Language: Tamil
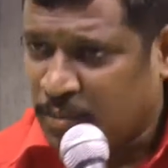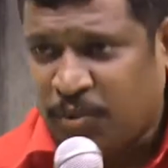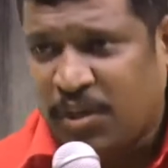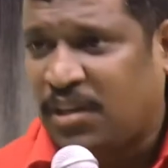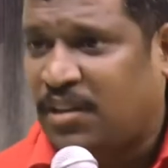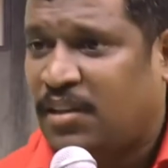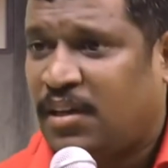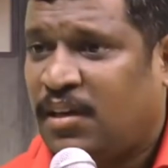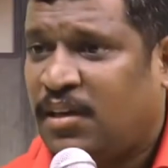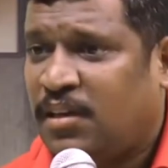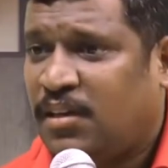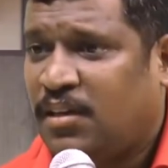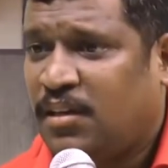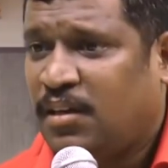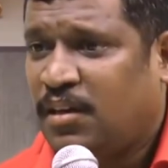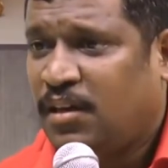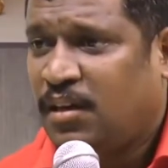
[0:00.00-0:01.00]
அங்கே நான் போயிருந்தேன்
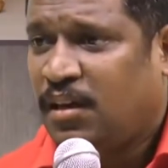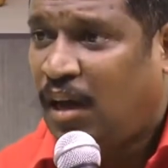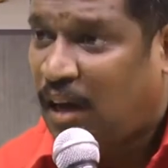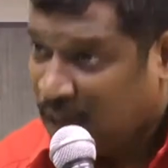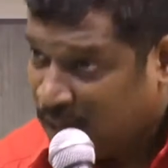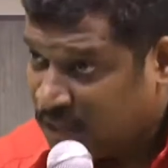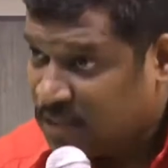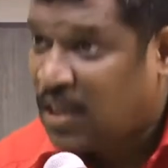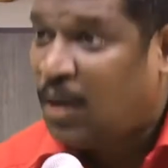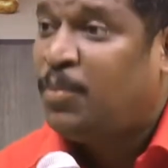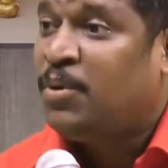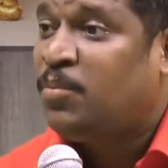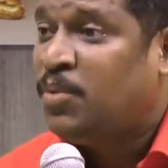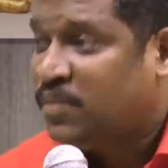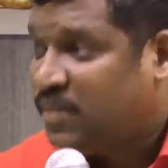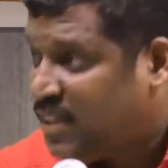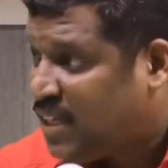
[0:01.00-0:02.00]
அங்கே நான்
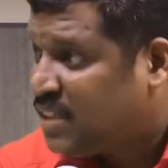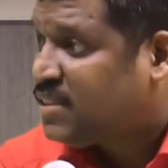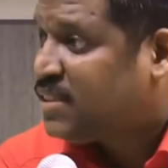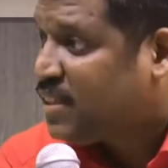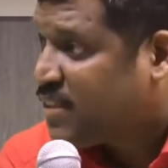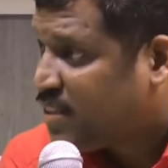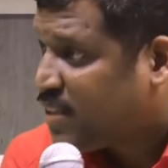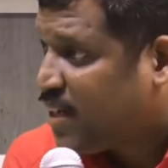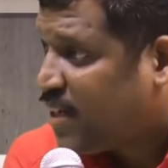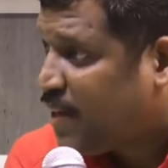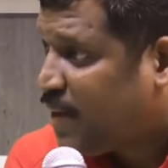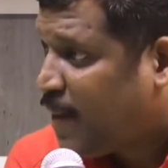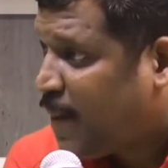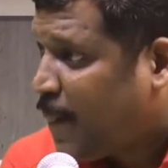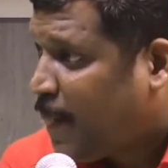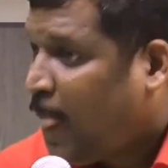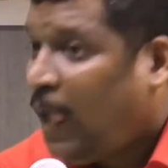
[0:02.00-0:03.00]
சாப்பிடும்போது வித்தியாசம்
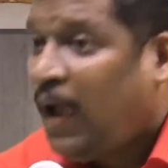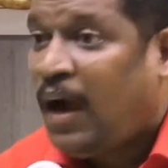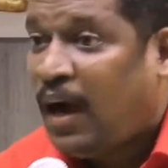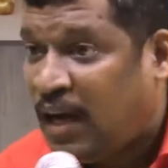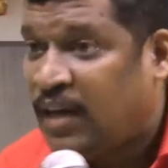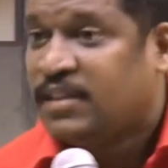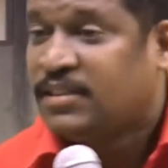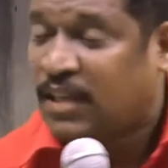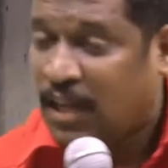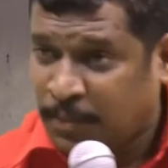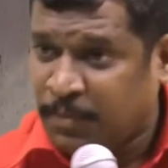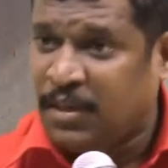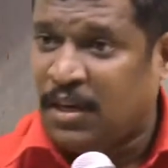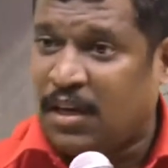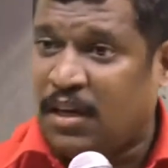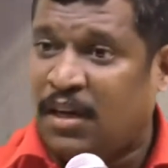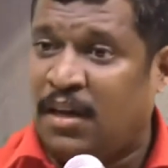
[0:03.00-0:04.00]
தெரிஞ்சுதுங்க அங்கே
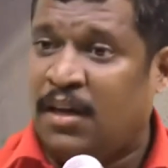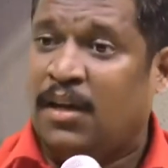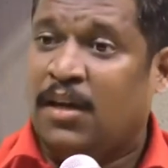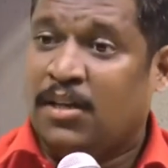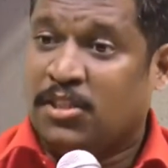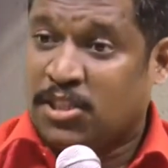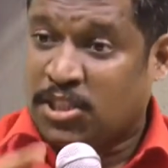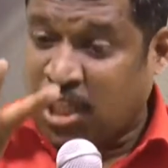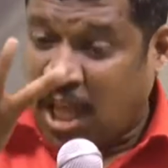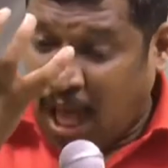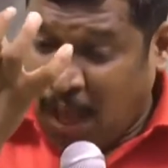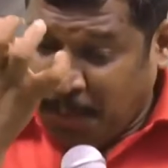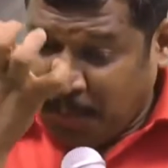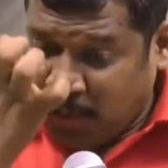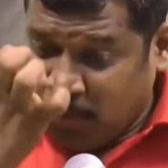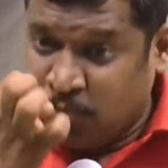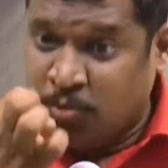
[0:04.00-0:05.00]
சாப்பிட்டா
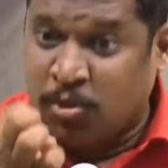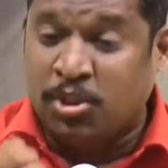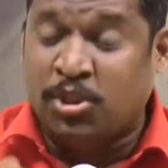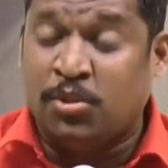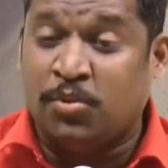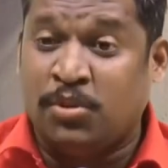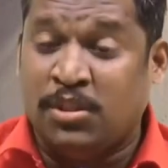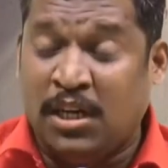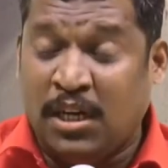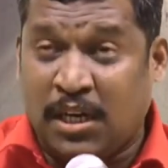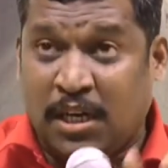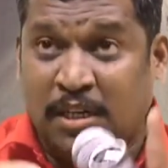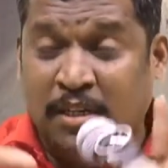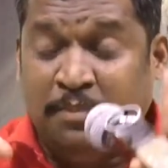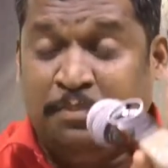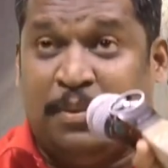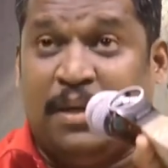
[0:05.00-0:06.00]
சாப்பிட்டு முடிச்ச உடனே
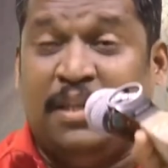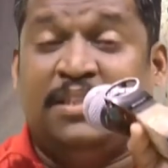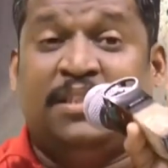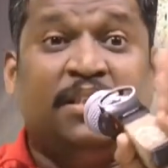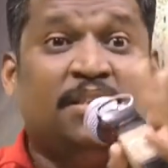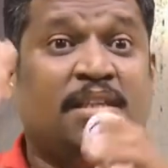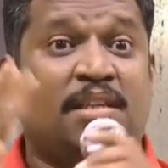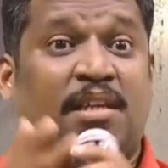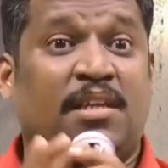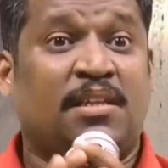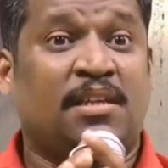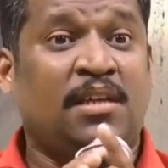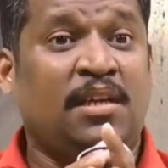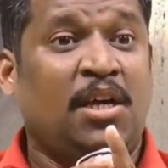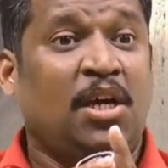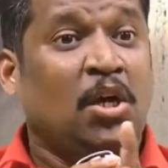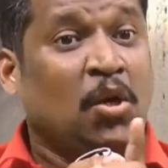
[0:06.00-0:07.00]
கண்ணு பளிச்சுன்னு
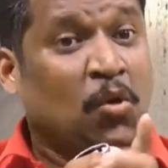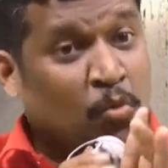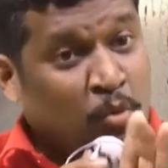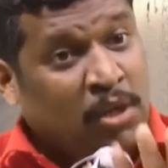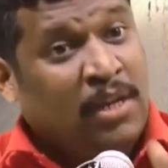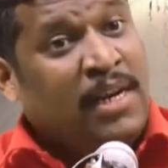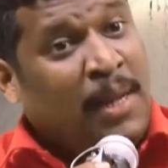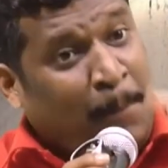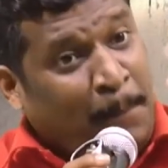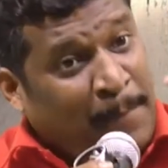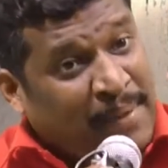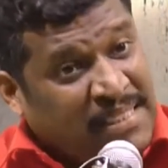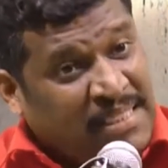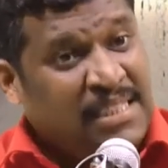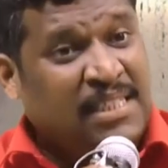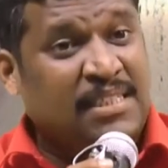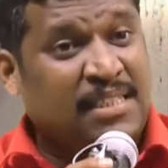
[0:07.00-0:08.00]
தெரியுது உடனே
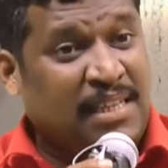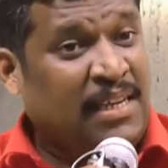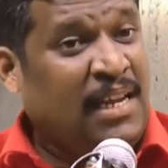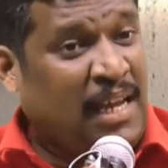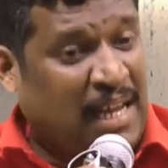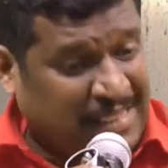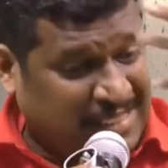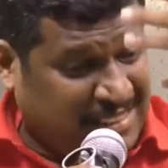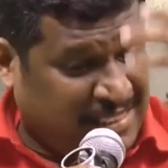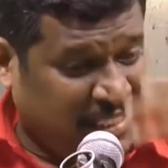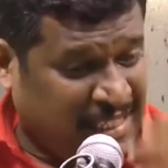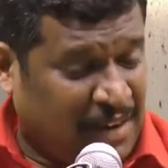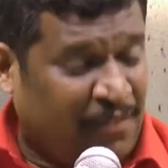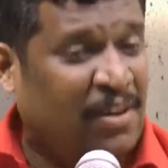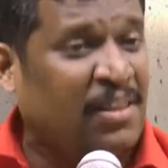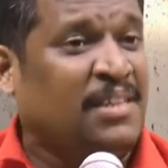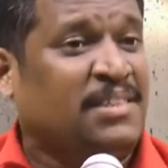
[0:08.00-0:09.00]
பசிக்குது ஏன்னா அது
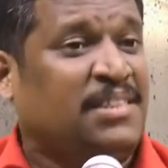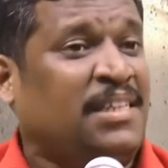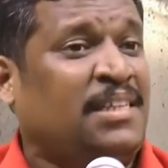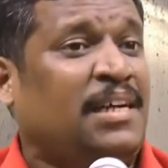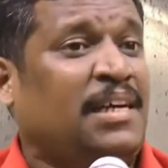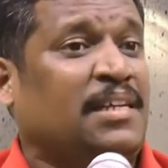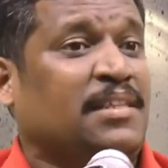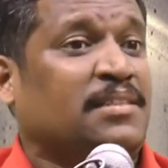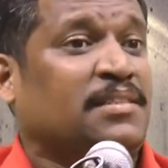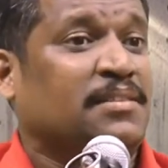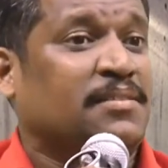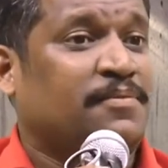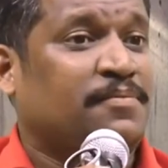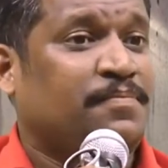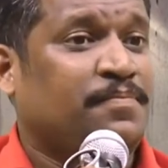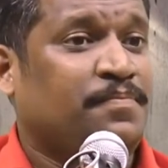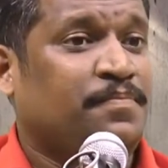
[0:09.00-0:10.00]
ஜீ அவ்வளோதான் ஜீரணம் ஆயிடுது
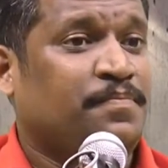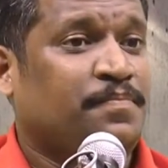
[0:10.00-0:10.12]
